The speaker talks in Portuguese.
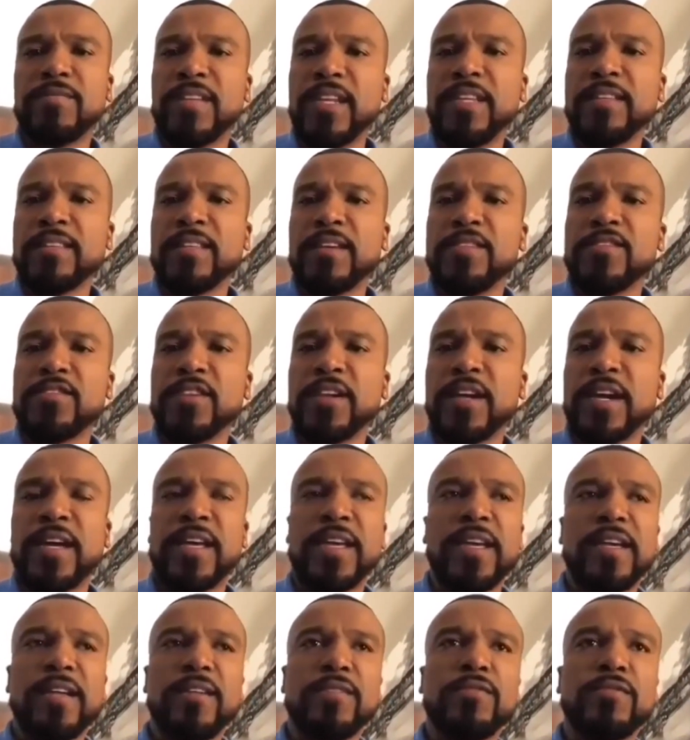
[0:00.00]
30 anos de
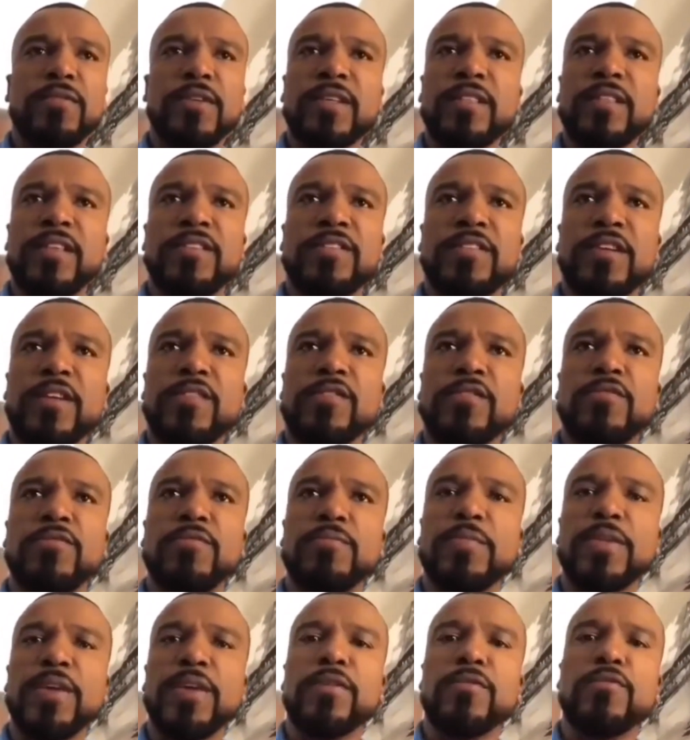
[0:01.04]
carreira eu nunca deixei de
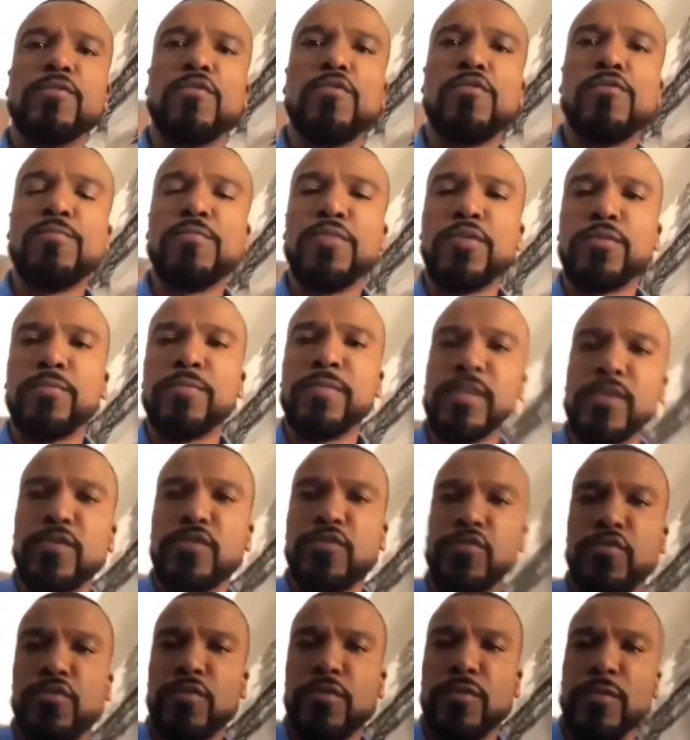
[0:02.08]
cumprir um
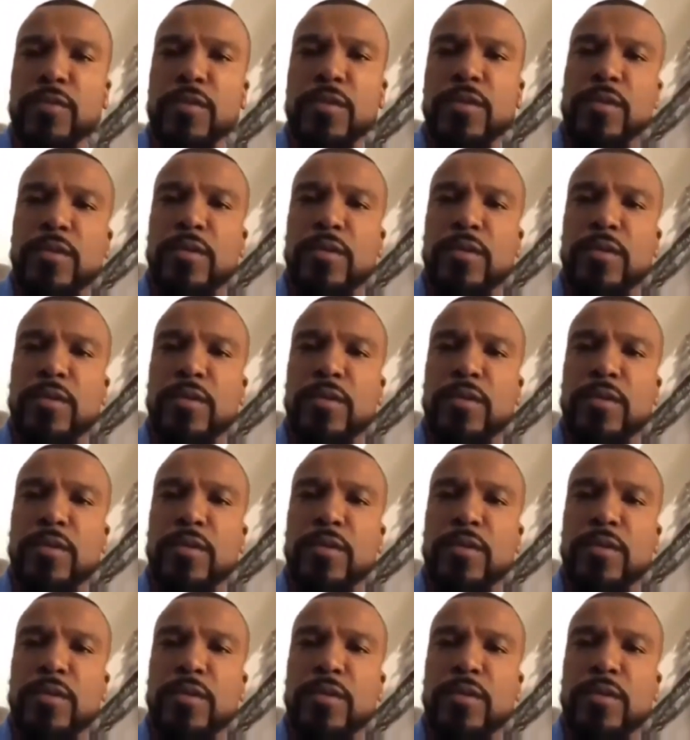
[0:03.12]
compromisso.